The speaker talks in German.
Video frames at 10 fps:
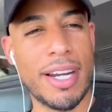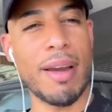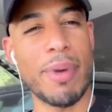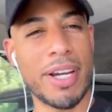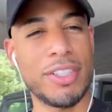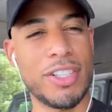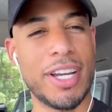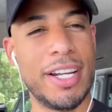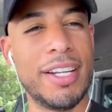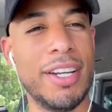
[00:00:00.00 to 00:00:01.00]
die Kamera
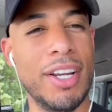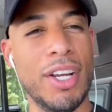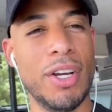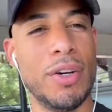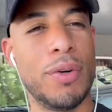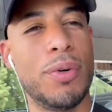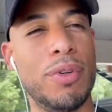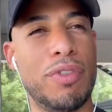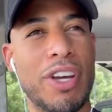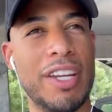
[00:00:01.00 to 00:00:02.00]
stellen
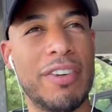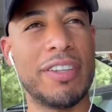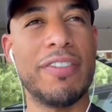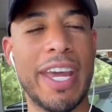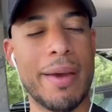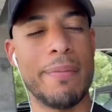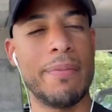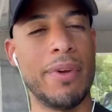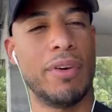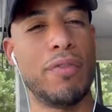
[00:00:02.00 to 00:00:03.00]
und für etwas
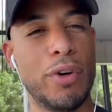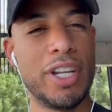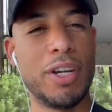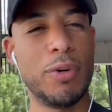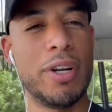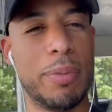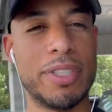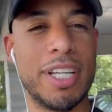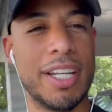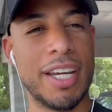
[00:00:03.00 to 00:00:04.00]
werben, wo ich nicht
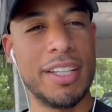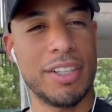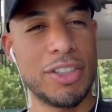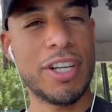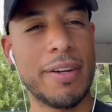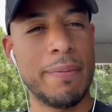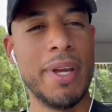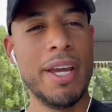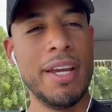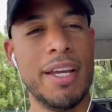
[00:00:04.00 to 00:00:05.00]
100% dahinter stehe.
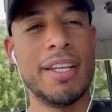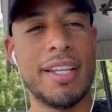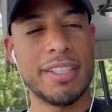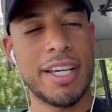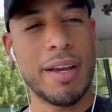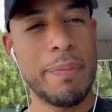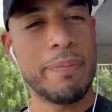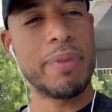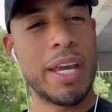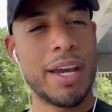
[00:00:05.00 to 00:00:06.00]
Deshalb,
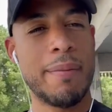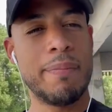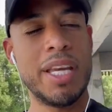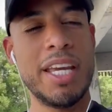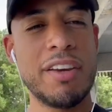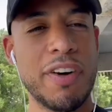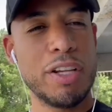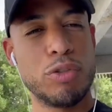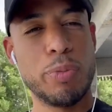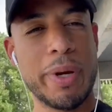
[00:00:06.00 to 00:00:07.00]
ähm, ich
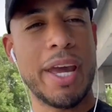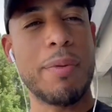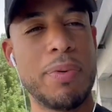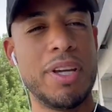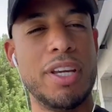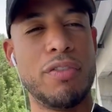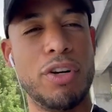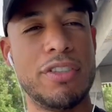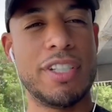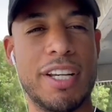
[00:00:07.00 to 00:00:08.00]
war super happy. Ich
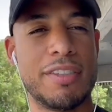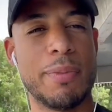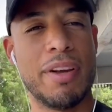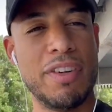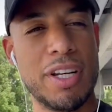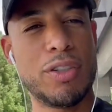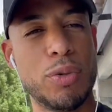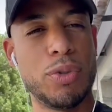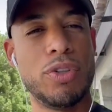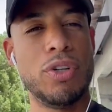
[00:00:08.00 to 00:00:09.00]
würde es jedes Mal wieder
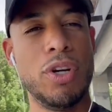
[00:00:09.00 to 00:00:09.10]
tun.